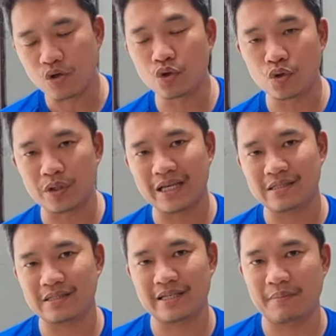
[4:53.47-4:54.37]
untuk
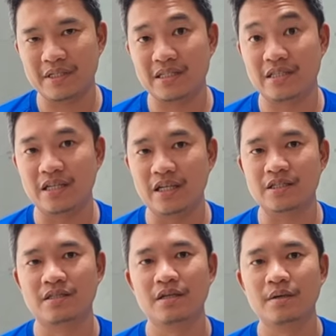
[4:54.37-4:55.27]
yang sesama
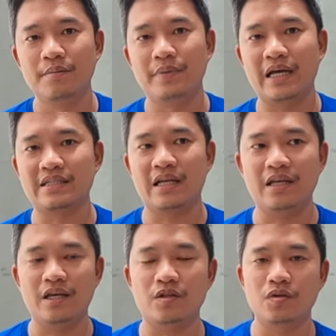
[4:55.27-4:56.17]
sejenis
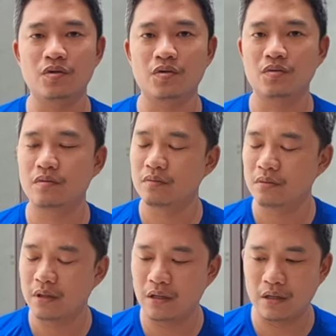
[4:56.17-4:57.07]
biasanya itu
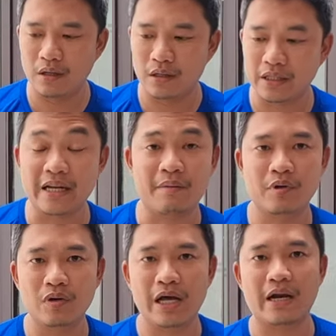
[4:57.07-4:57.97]
uh, tidak
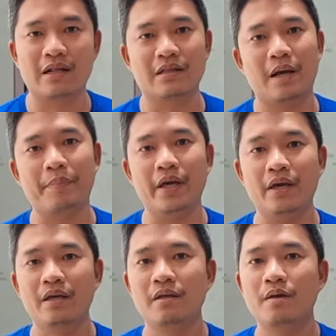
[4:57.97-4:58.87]
menular, tapi
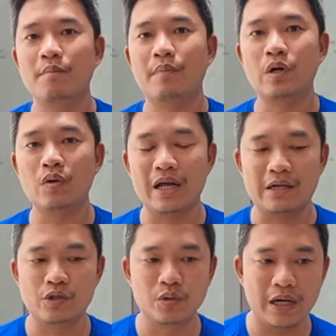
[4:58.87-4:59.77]

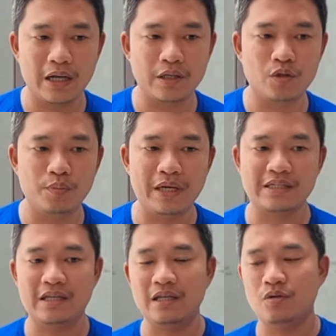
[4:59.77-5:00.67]
menular juga itu
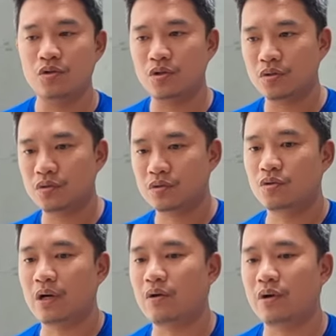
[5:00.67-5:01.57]
biasanya untuk
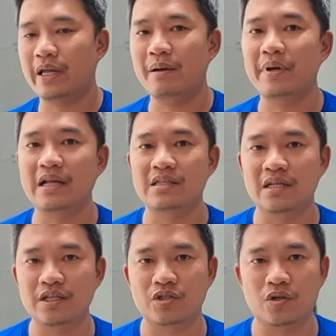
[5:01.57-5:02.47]
kura-kura yang beda
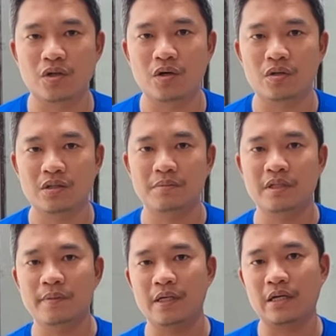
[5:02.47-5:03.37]
jenis. Contoh
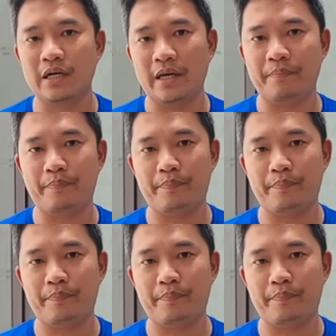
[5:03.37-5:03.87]
teman-teman ngekip